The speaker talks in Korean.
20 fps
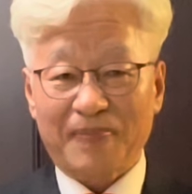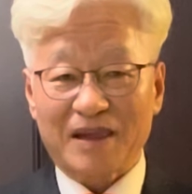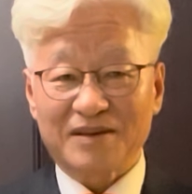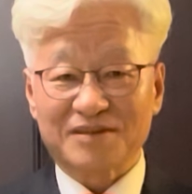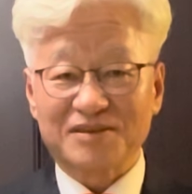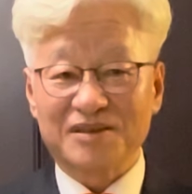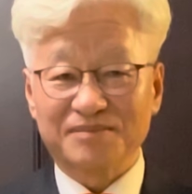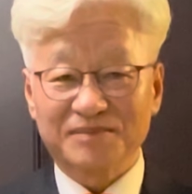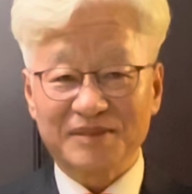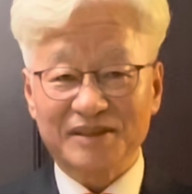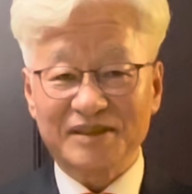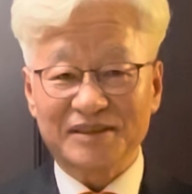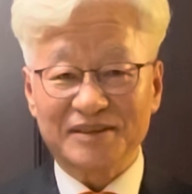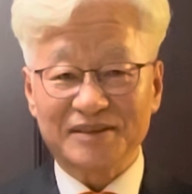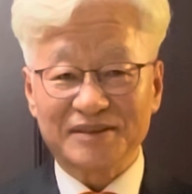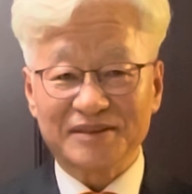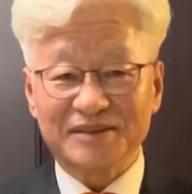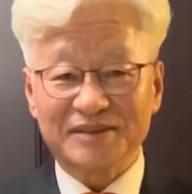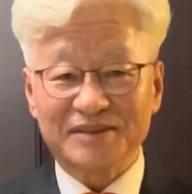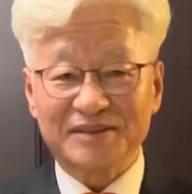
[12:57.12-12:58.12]
정말
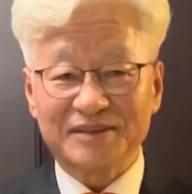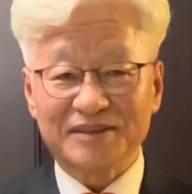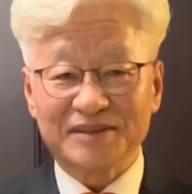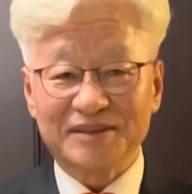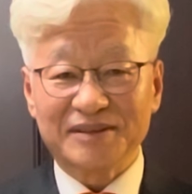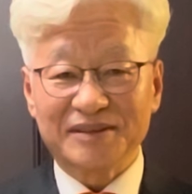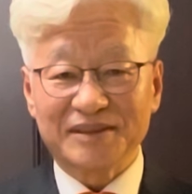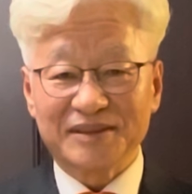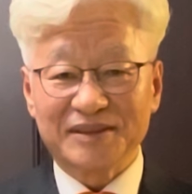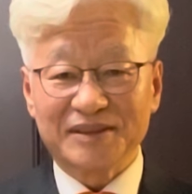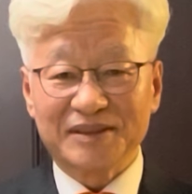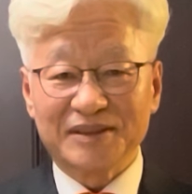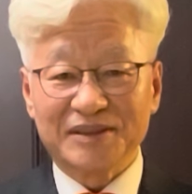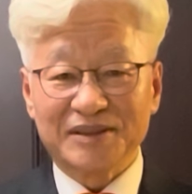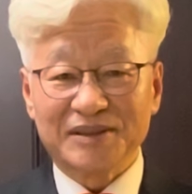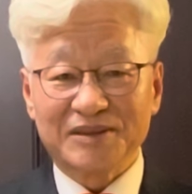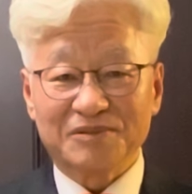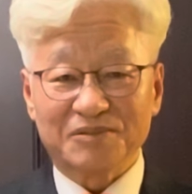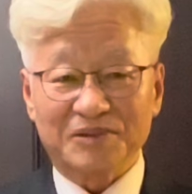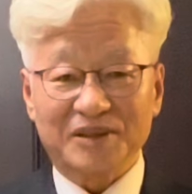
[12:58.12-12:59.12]

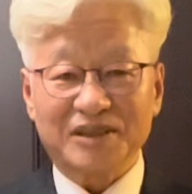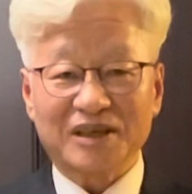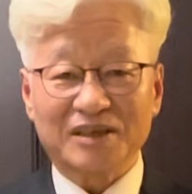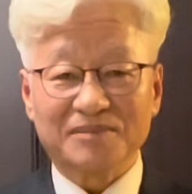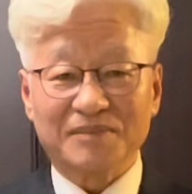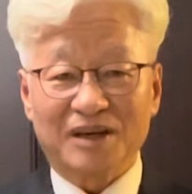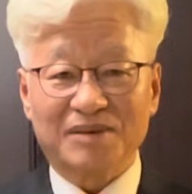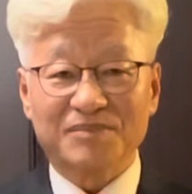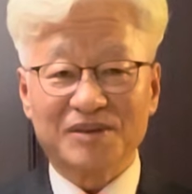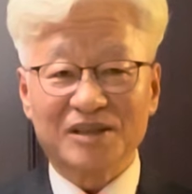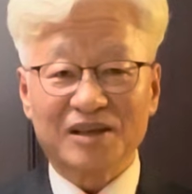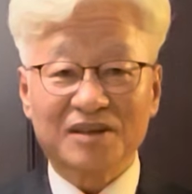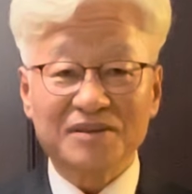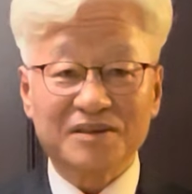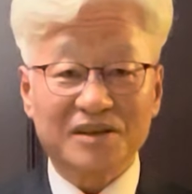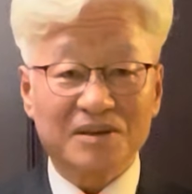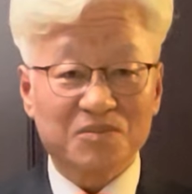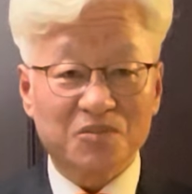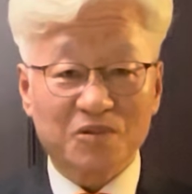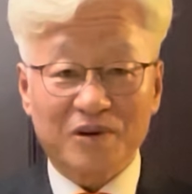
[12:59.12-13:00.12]
우리가 마음을
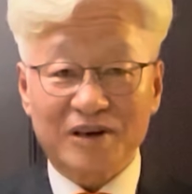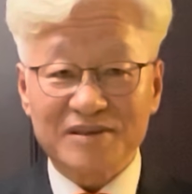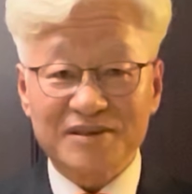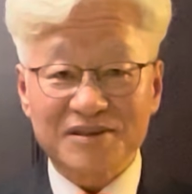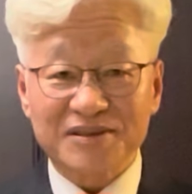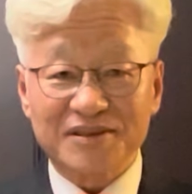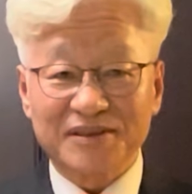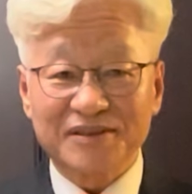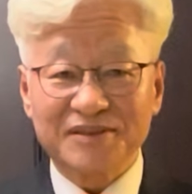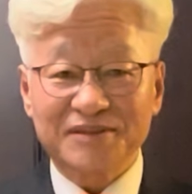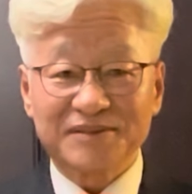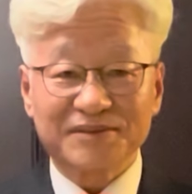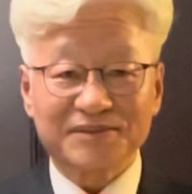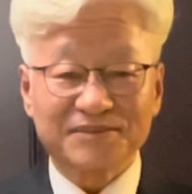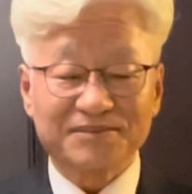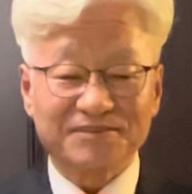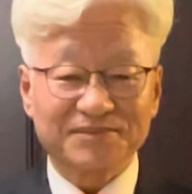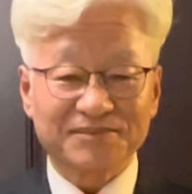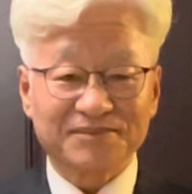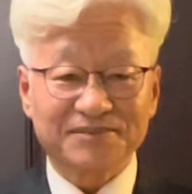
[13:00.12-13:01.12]
한데 모아서
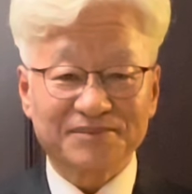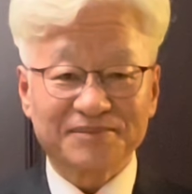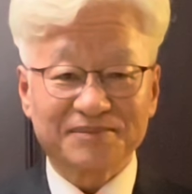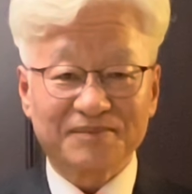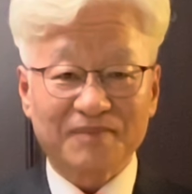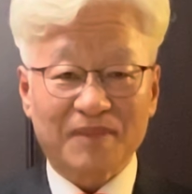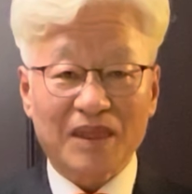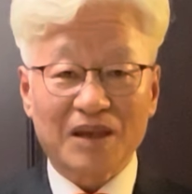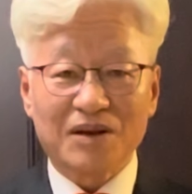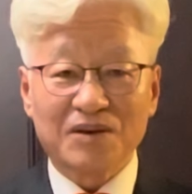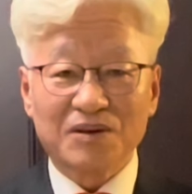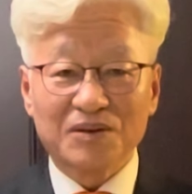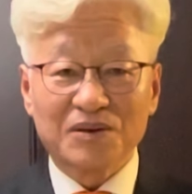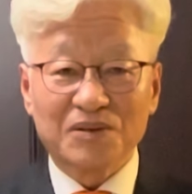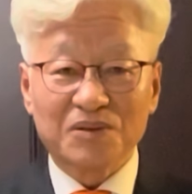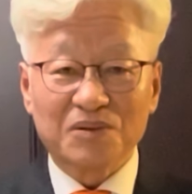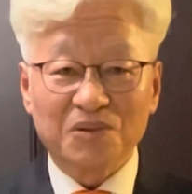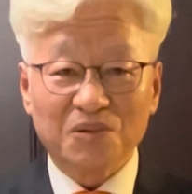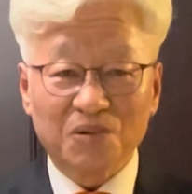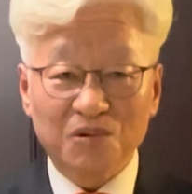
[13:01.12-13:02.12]

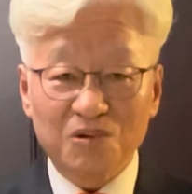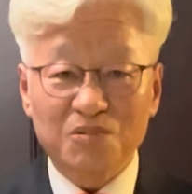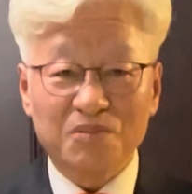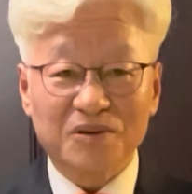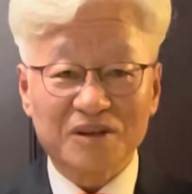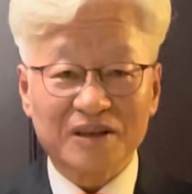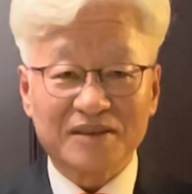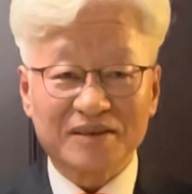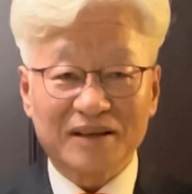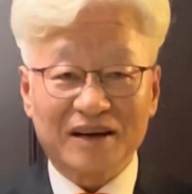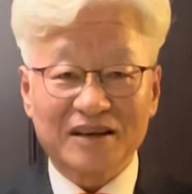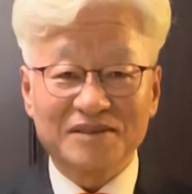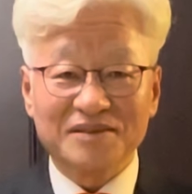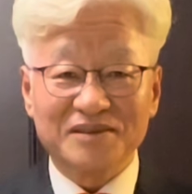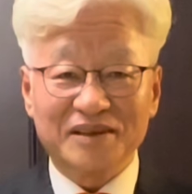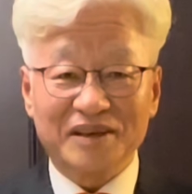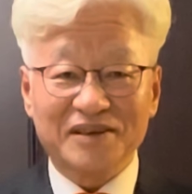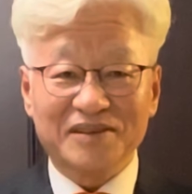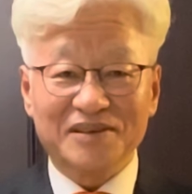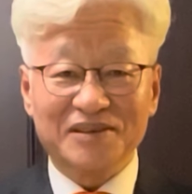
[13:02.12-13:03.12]
오늘보다 나은
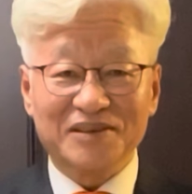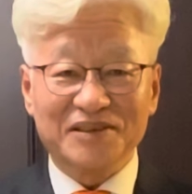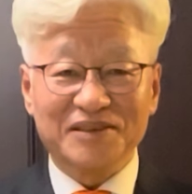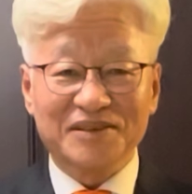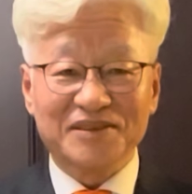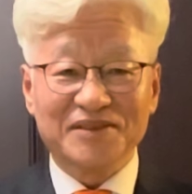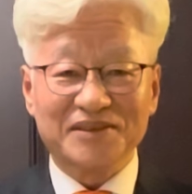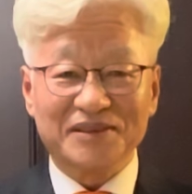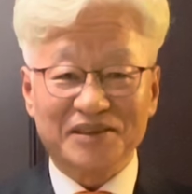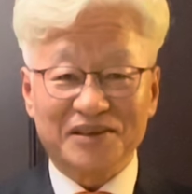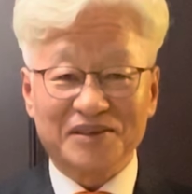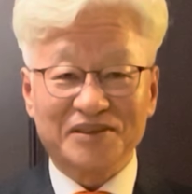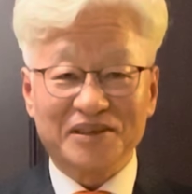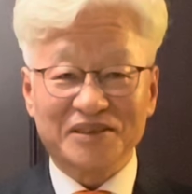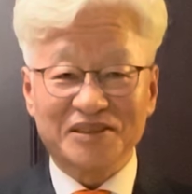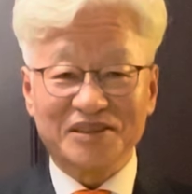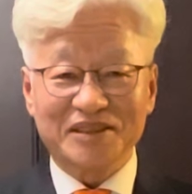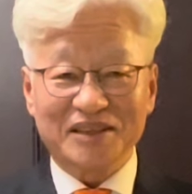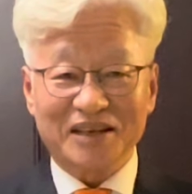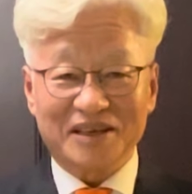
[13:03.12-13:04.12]
내일을 열어야
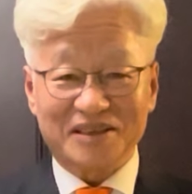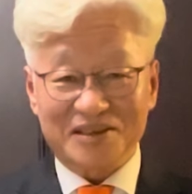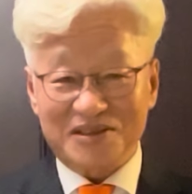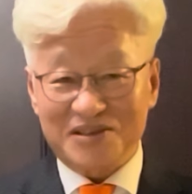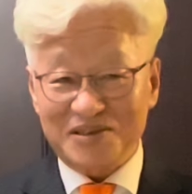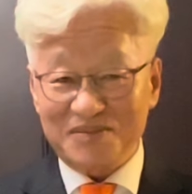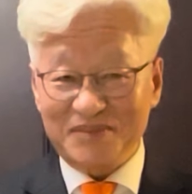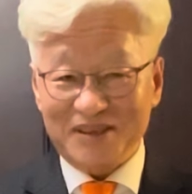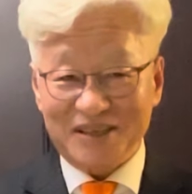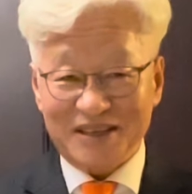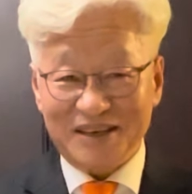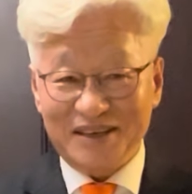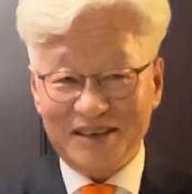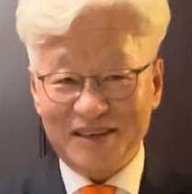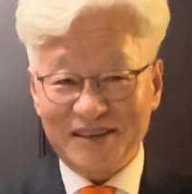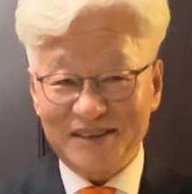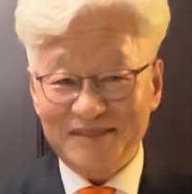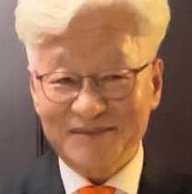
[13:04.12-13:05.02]
되지 않겠습니까?